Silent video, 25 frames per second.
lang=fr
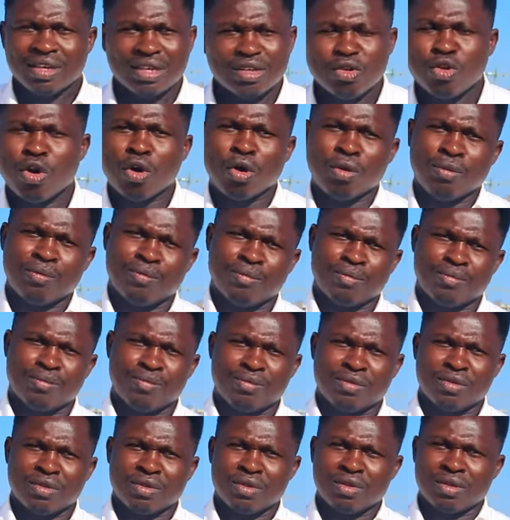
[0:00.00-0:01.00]
Non.
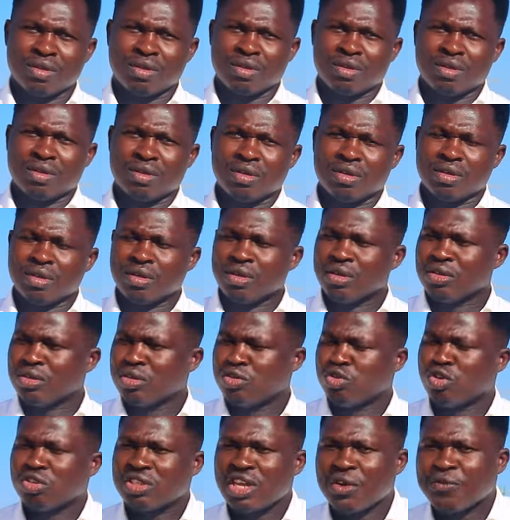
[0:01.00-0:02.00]

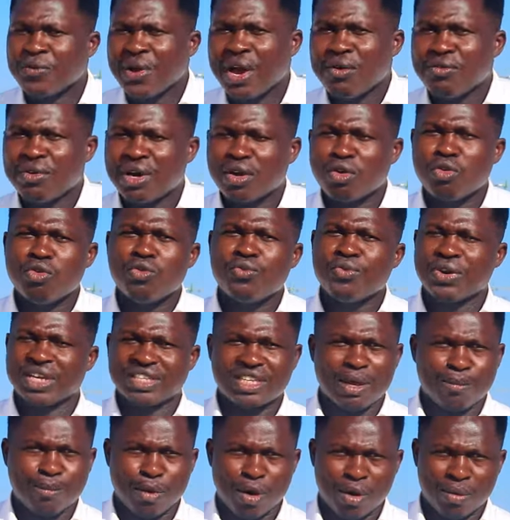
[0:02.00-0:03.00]
Tu t'es fait avoir une fois,
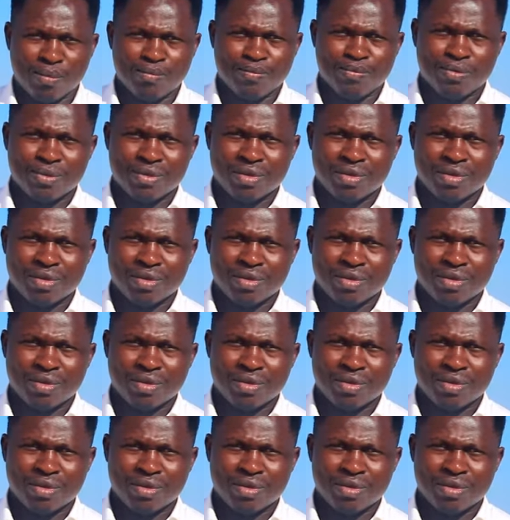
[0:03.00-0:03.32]
c'est bon.